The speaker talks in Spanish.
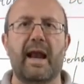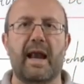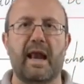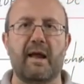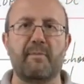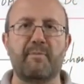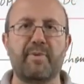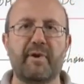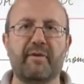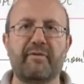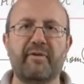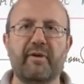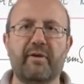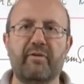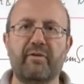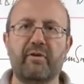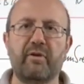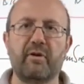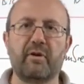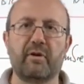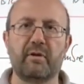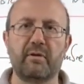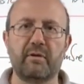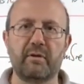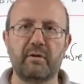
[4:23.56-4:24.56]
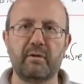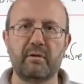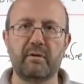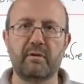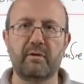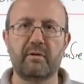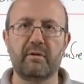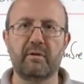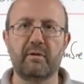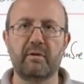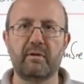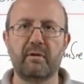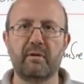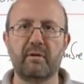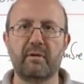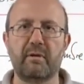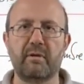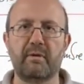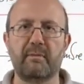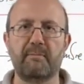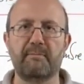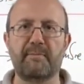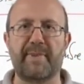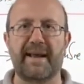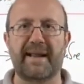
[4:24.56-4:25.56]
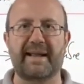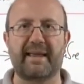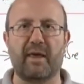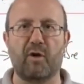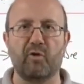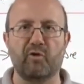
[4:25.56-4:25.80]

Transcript: La perfección, para